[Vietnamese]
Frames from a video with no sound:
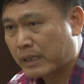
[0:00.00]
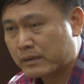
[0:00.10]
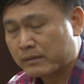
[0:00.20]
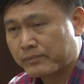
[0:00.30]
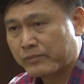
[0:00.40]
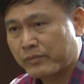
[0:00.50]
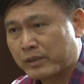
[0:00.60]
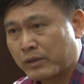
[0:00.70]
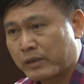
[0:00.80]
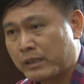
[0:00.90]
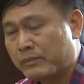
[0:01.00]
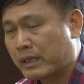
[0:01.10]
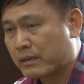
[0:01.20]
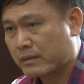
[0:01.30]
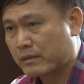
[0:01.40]
mà vừa rồi khi
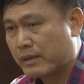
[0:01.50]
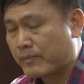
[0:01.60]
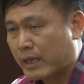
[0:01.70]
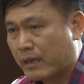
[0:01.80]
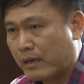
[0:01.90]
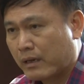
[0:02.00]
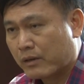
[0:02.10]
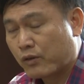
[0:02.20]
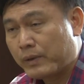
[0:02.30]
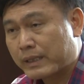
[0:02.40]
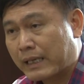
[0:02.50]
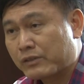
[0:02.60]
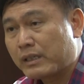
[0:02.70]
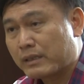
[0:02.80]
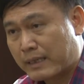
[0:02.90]
mà ờ, covid tái
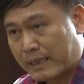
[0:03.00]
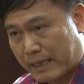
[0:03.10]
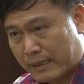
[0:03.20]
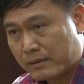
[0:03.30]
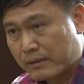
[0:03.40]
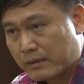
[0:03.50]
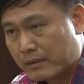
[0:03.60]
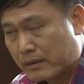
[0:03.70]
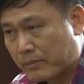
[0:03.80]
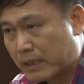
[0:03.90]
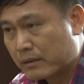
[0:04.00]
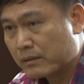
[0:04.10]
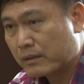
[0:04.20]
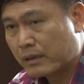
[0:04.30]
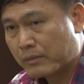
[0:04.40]
xuất hiện ở đà nẵng thì bản
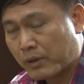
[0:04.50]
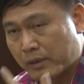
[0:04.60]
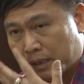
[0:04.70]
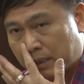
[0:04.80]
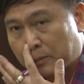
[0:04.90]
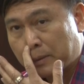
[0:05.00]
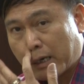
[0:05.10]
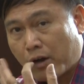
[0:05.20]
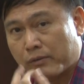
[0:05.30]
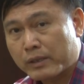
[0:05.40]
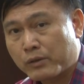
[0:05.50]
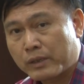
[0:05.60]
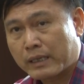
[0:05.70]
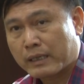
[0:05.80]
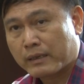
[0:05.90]
thân ờ, mọi người cũng đã hỏi với
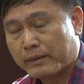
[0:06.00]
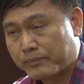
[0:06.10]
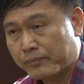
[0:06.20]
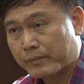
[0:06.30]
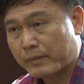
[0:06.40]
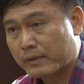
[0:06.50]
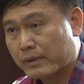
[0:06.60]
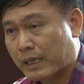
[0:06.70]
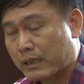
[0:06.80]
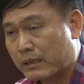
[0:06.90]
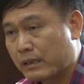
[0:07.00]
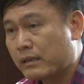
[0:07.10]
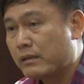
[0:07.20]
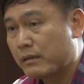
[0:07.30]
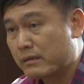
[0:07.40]
tôi là là cái
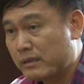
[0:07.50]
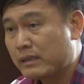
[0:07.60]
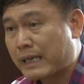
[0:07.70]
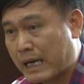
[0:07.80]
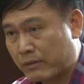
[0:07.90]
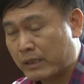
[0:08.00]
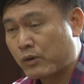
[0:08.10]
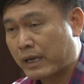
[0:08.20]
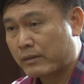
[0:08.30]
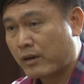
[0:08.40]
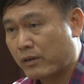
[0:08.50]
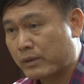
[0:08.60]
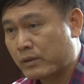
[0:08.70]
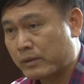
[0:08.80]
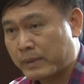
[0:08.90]
định hướng như nào liên đoàn hỏi
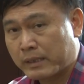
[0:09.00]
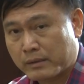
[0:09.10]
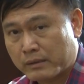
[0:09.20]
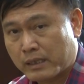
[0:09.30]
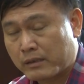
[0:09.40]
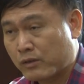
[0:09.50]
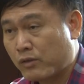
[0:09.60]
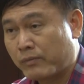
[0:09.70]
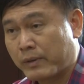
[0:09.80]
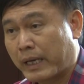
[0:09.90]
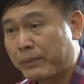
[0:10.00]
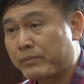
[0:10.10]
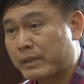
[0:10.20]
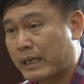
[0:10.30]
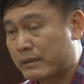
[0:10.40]
với tôi là bây giờ định hướng của VF
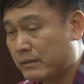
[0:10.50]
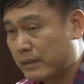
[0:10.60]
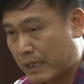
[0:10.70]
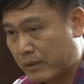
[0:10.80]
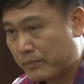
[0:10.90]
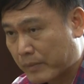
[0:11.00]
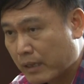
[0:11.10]
là như nào